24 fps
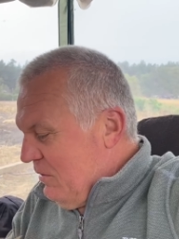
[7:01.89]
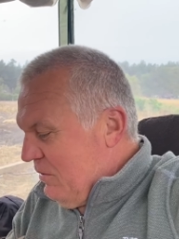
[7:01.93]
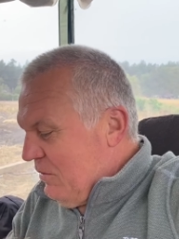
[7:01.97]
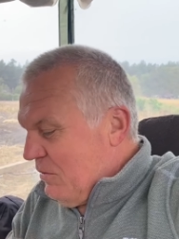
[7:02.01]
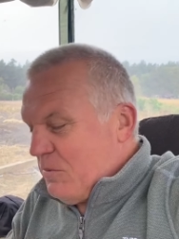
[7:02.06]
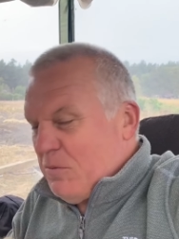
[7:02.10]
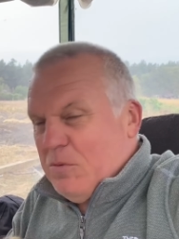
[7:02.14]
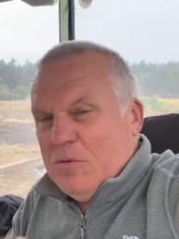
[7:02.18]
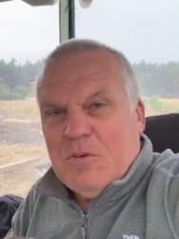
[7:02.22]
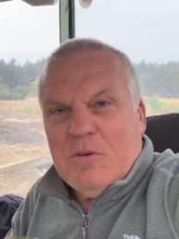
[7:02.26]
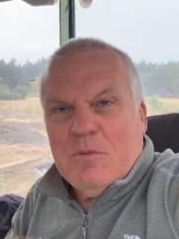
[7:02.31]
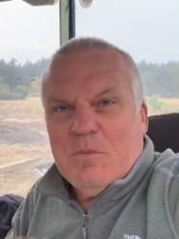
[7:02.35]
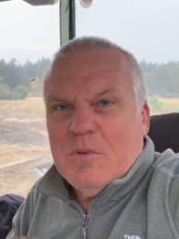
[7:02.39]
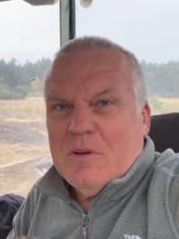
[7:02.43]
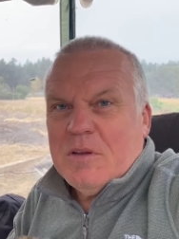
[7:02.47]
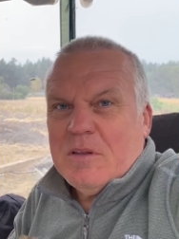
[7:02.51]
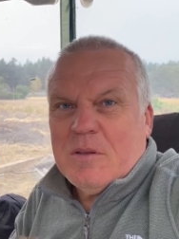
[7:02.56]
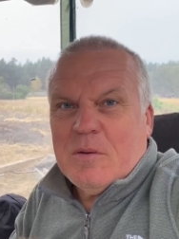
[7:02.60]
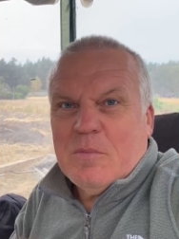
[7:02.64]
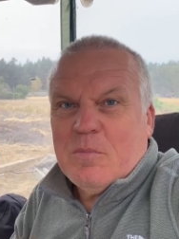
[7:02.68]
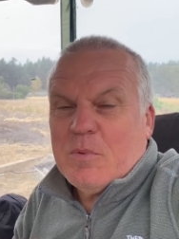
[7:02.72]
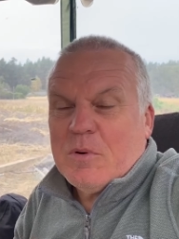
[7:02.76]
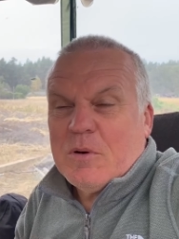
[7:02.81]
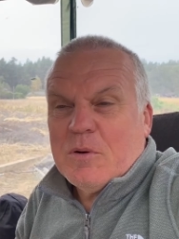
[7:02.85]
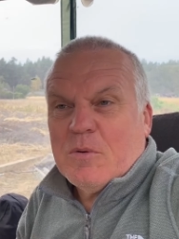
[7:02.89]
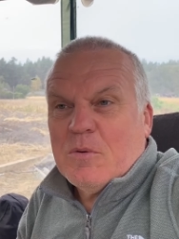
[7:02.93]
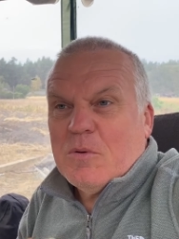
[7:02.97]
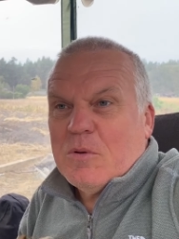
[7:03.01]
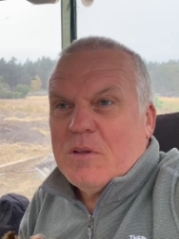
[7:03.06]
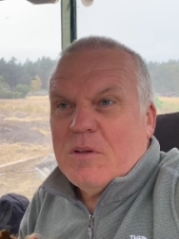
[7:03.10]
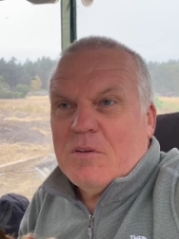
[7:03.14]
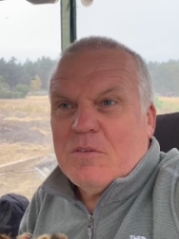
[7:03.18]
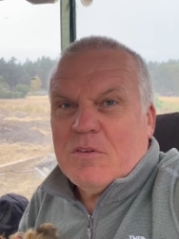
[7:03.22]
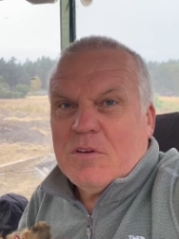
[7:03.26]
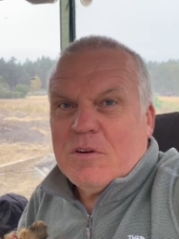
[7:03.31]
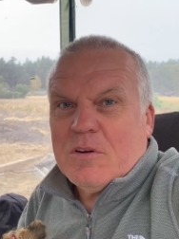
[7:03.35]
В общем, это прикол.
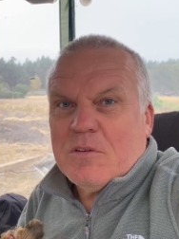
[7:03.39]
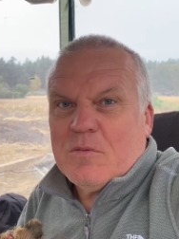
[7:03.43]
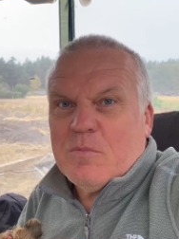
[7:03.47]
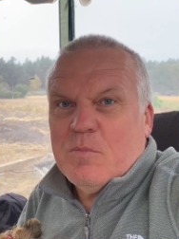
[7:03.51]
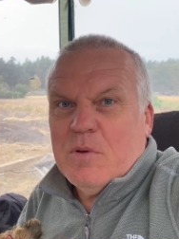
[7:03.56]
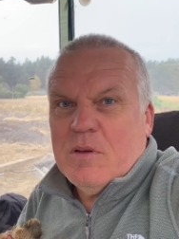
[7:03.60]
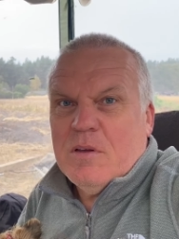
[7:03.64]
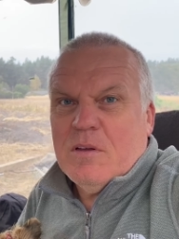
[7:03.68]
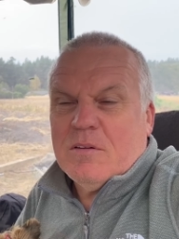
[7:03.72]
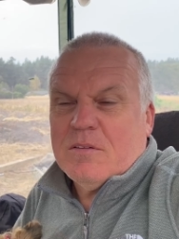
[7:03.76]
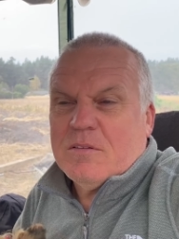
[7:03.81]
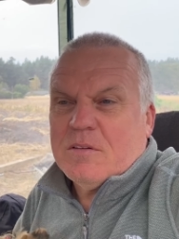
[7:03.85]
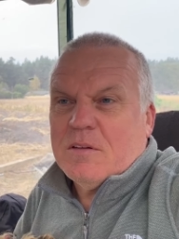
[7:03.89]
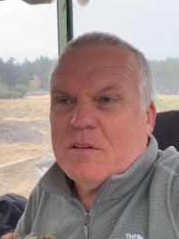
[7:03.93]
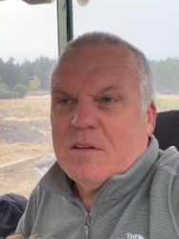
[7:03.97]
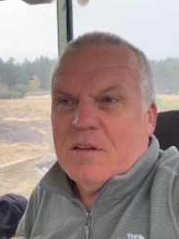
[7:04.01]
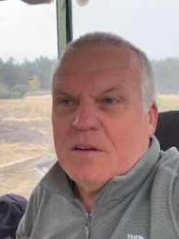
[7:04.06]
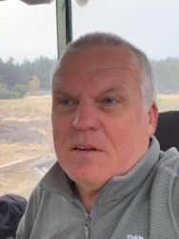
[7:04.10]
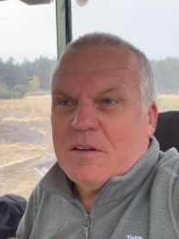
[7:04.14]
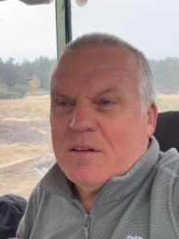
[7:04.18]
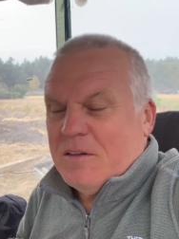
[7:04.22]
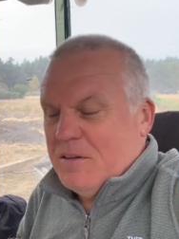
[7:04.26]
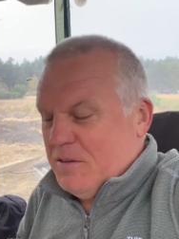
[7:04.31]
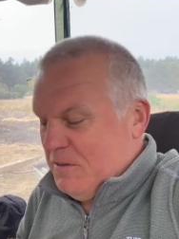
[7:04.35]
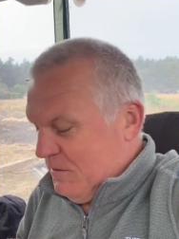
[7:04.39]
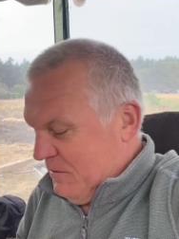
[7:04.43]
Я вчера смеялся так.